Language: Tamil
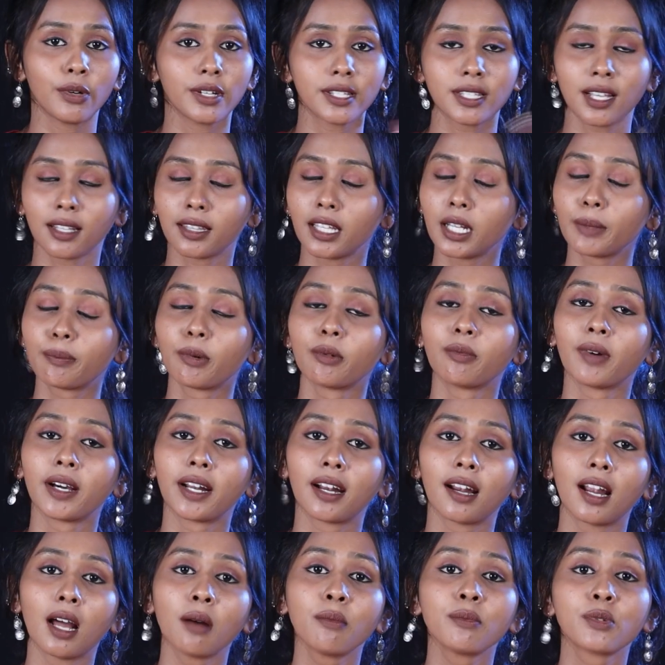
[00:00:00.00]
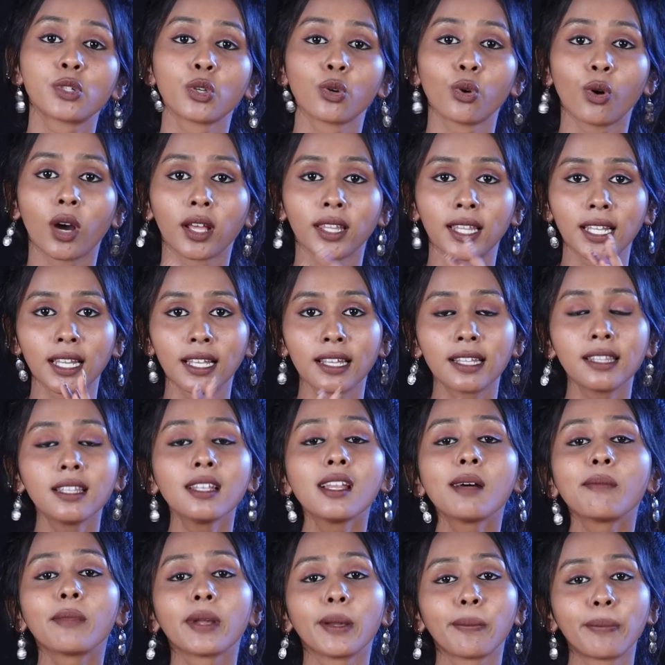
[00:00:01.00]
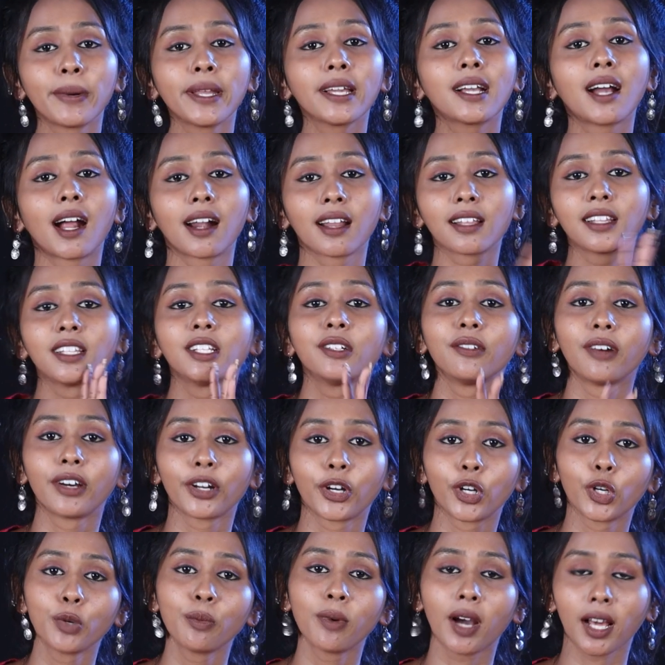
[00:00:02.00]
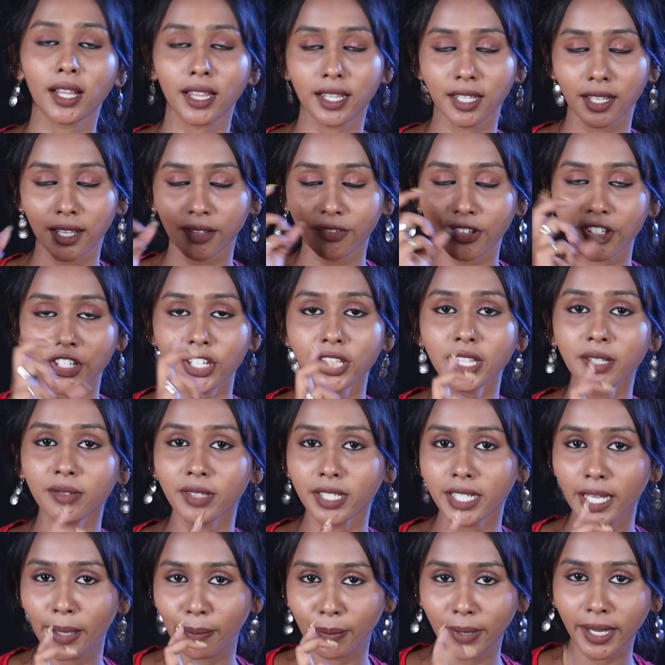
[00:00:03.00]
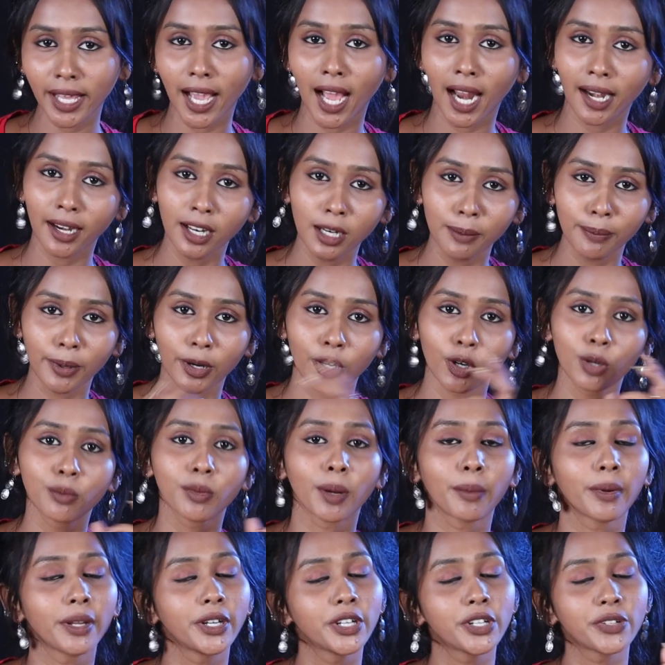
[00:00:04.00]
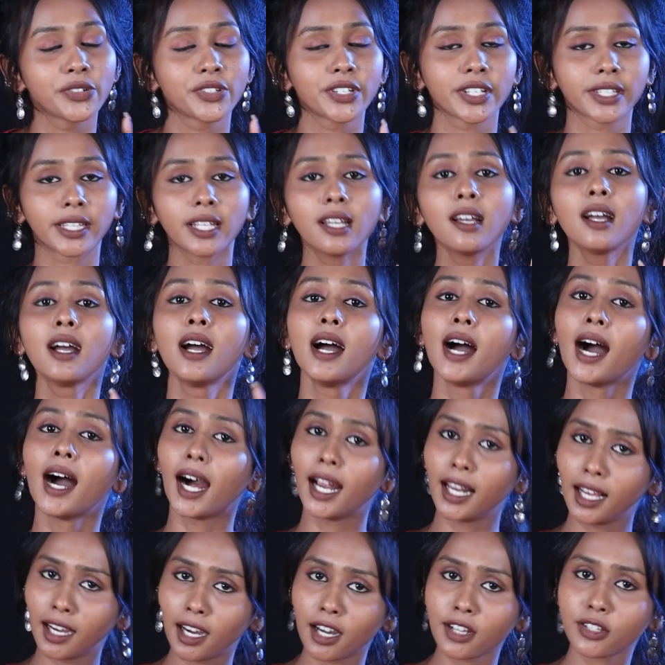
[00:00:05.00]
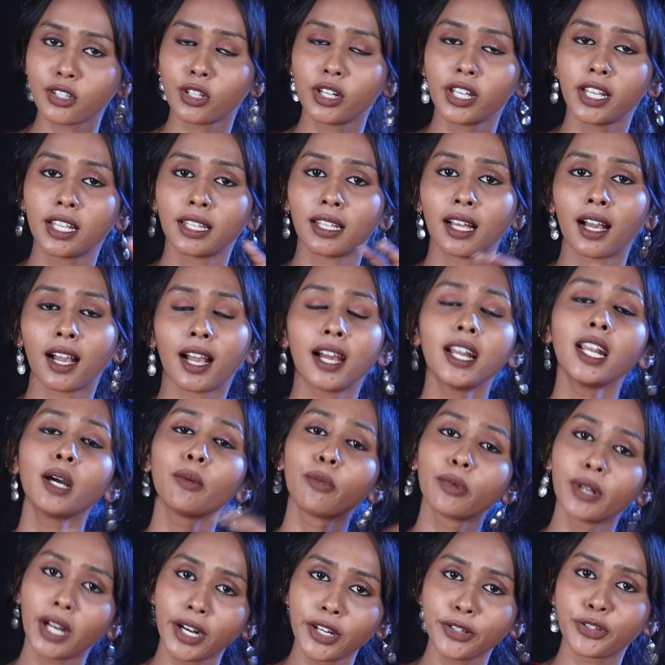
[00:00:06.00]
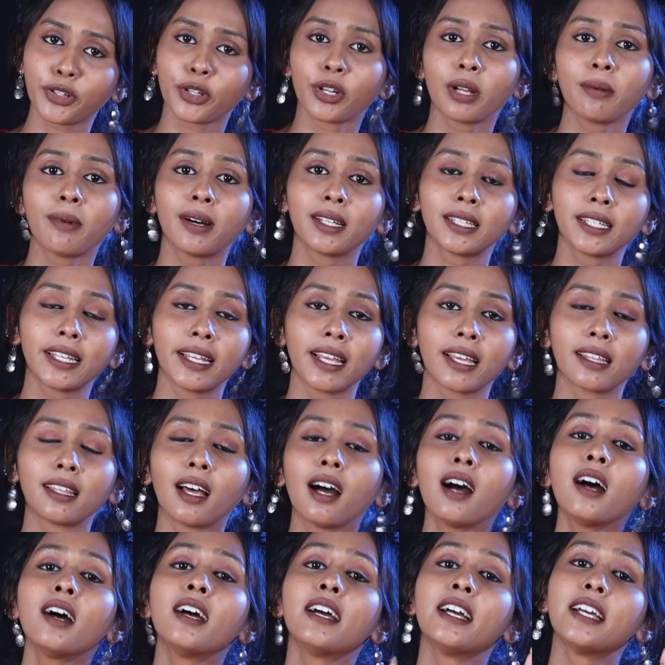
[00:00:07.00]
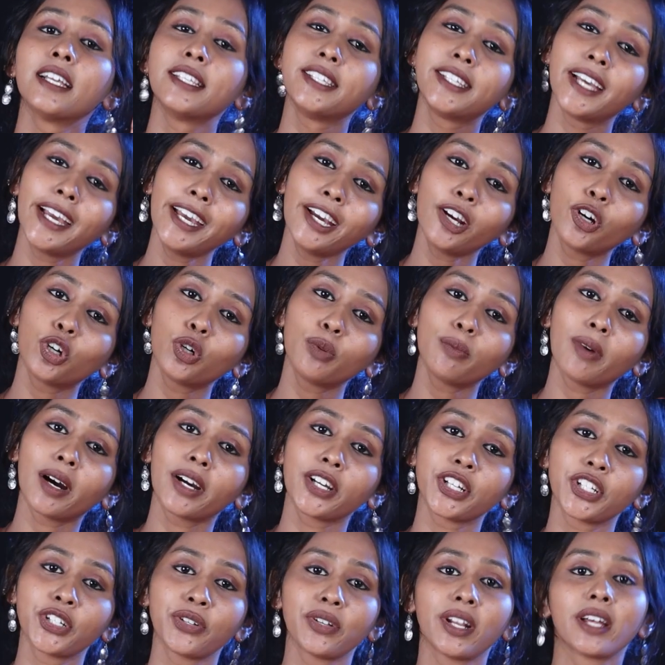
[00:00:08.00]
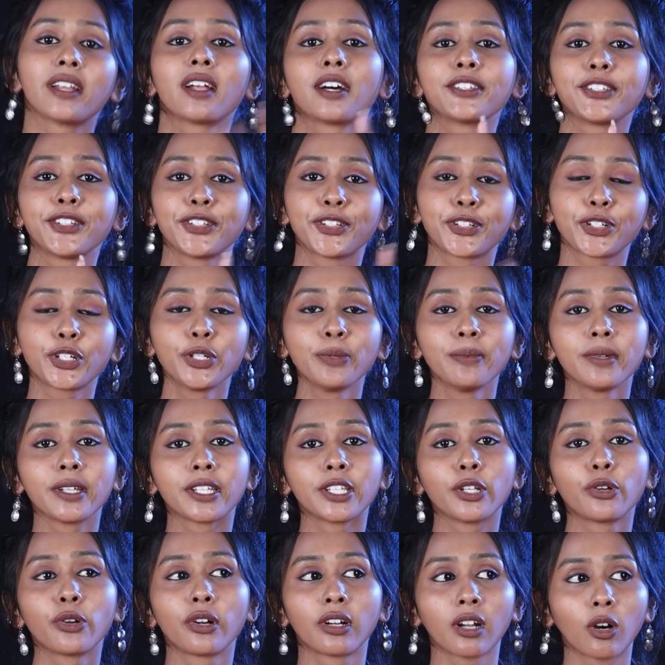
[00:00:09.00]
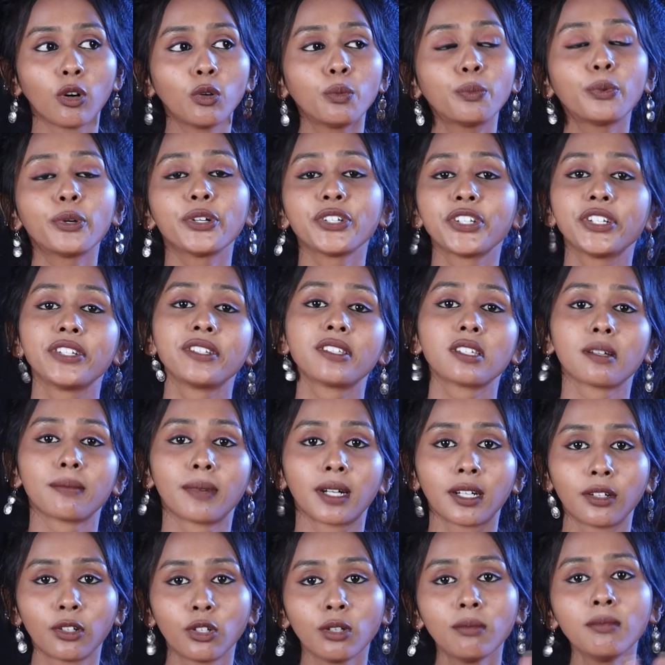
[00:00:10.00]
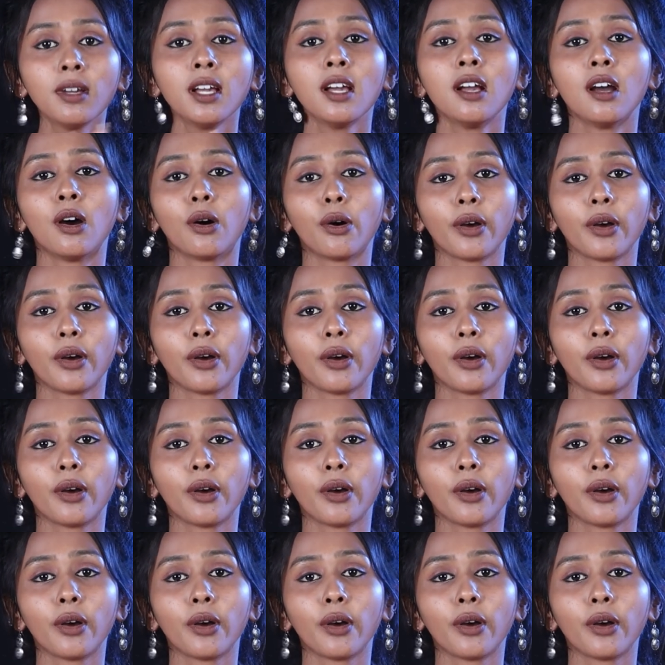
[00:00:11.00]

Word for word: ஒரு சந்தர்ப்பம் வரலாம் ஸோ அதுலேருந்து நம்ம எப்படி கடந்து வரணும் அந்த விஷயத்தை வந்துட்டு எப்படி ஹேண்டில் பண்ணணும் அப்படின்ற விஷயத்த அழகாக சொல்லியிருந்தாங்க நான் முன்னாடி சொன்ன மாதிரியே தான் ஜெய்க்கும் ஐஸ்வர்யா ராஜேஷ்க்கும் இருந்த ஒரு லவ் போர்ஷன்ஸை மட்டும்